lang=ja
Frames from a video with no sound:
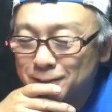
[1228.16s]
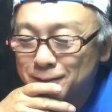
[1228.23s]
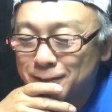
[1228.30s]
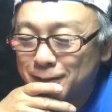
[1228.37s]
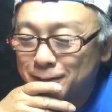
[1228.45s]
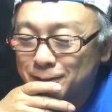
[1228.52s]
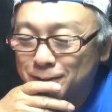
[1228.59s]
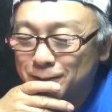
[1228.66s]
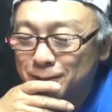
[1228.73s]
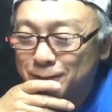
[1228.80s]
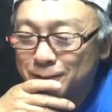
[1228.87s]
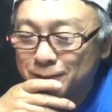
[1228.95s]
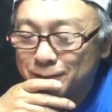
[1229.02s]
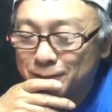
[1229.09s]
ぐらいの
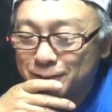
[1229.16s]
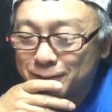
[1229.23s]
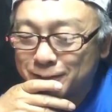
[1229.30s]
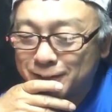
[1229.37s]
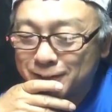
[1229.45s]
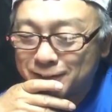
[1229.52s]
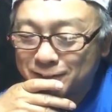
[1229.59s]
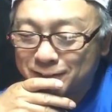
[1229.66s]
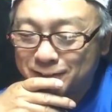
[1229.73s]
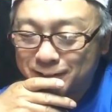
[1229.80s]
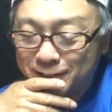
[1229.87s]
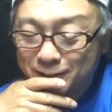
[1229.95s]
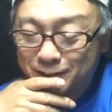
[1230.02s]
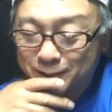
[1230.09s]
光量でしょ
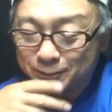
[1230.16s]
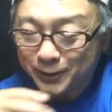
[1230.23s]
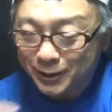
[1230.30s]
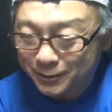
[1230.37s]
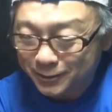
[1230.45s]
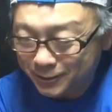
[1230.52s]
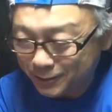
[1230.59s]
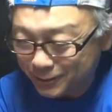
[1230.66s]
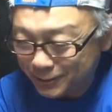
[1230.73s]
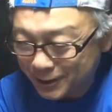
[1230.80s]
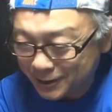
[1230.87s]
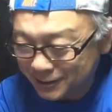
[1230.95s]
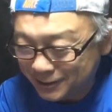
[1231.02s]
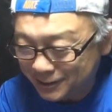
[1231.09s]
うけど、真っ黒
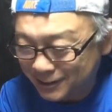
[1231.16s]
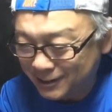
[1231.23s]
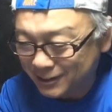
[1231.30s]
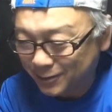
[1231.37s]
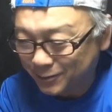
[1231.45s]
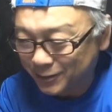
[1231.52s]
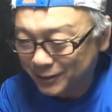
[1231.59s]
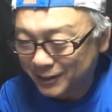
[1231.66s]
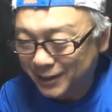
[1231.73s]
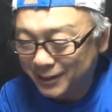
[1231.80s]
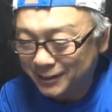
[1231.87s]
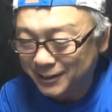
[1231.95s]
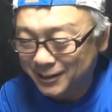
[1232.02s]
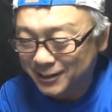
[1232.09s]
レンズでも
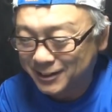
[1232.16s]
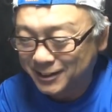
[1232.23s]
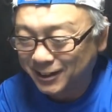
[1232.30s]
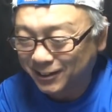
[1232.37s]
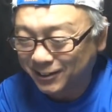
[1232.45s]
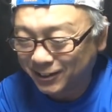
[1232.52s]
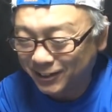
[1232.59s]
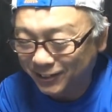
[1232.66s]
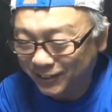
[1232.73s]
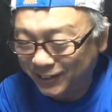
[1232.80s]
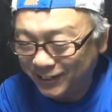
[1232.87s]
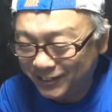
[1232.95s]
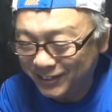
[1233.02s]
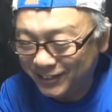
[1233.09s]
ないですし、これ
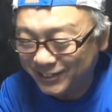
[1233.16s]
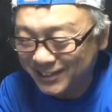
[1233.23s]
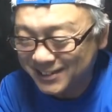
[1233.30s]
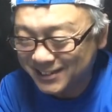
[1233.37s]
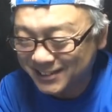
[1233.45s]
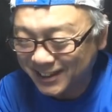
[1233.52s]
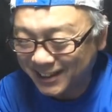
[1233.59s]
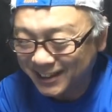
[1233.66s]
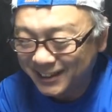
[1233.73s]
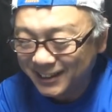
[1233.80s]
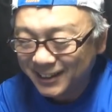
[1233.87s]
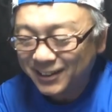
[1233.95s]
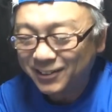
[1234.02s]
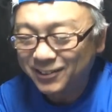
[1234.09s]
微妙ですね。
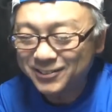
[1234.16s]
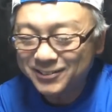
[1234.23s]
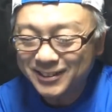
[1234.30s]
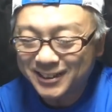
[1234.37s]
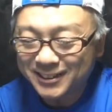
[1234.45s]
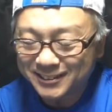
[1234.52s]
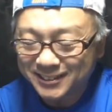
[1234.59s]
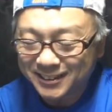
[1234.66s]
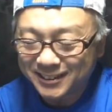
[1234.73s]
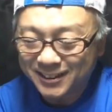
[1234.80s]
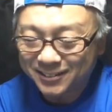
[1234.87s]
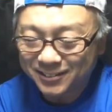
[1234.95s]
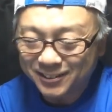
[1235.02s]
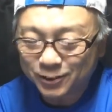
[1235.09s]
ホルガーって
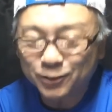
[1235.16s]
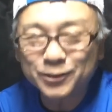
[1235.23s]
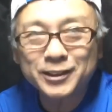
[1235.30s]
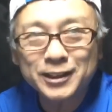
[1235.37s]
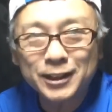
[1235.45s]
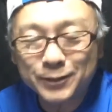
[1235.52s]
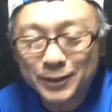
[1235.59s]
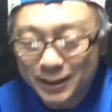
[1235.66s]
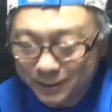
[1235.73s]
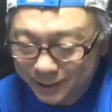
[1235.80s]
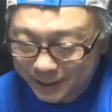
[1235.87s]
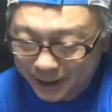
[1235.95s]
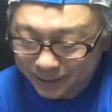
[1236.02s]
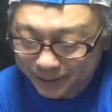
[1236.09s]
ね、これトイカメラ
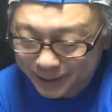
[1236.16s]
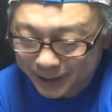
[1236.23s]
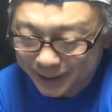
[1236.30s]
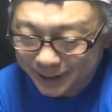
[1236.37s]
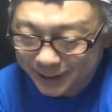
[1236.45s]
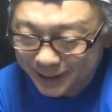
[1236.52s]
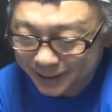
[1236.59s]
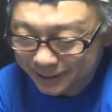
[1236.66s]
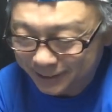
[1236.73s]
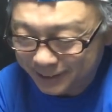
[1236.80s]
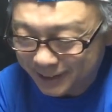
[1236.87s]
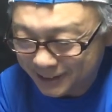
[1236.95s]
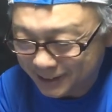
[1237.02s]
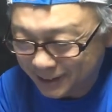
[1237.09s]
の類になるん
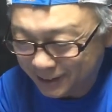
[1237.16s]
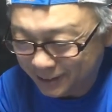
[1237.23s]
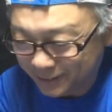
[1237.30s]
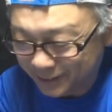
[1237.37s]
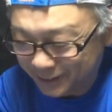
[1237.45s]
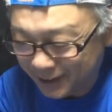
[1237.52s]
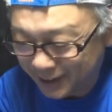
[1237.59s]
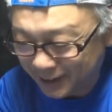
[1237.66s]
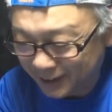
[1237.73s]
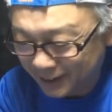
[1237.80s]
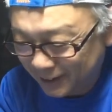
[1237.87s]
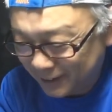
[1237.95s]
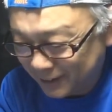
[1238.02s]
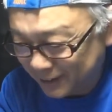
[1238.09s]
ですけどもね、
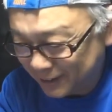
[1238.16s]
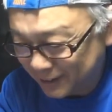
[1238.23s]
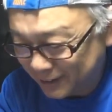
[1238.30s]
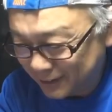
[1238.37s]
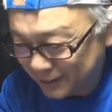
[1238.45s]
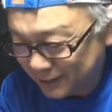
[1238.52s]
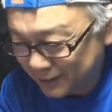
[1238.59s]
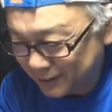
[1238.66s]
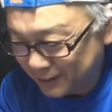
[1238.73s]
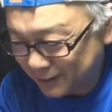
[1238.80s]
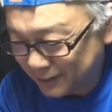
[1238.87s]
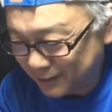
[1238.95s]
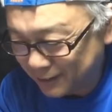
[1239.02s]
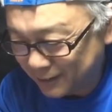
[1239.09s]

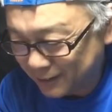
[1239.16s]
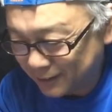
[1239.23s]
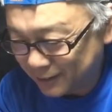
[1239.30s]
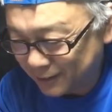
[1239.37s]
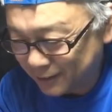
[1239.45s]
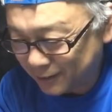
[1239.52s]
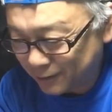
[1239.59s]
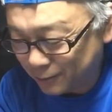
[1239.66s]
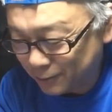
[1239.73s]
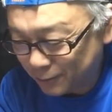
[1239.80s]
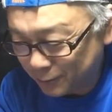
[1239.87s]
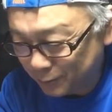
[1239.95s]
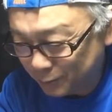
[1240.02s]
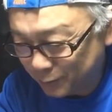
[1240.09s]
えー、こ
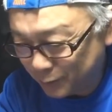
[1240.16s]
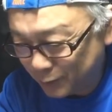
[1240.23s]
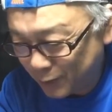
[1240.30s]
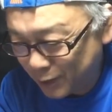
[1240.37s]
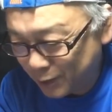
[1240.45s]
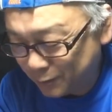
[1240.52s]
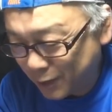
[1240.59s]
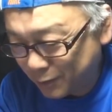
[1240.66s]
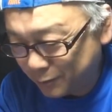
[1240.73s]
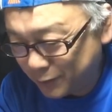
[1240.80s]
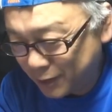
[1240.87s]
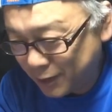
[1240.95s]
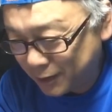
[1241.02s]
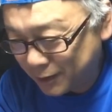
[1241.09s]
れ、まあ、まあ、
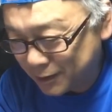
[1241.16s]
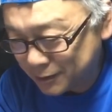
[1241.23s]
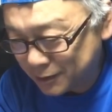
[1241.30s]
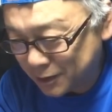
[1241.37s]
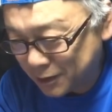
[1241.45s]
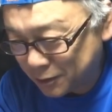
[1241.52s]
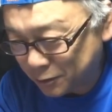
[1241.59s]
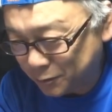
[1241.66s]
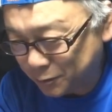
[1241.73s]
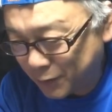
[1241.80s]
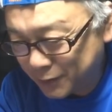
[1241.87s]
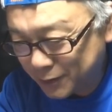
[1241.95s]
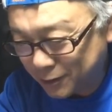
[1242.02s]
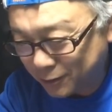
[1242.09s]
見た感じね、あの、
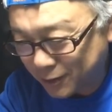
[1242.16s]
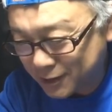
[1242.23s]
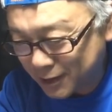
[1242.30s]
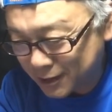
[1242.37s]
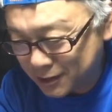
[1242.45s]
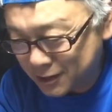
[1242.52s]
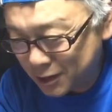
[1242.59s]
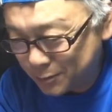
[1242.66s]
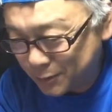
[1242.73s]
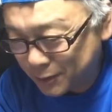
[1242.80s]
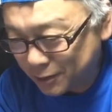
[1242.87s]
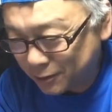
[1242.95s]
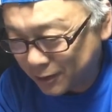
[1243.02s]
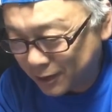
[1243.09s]
バネとか、
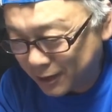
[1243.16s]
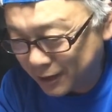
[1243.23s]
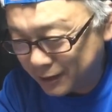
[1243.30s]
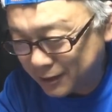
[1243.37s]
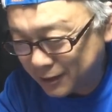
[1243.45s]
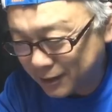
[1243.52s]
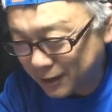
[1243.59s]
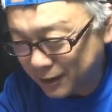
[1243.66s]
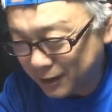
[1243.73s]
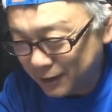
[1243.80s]
チャッチーバネとか入ってて、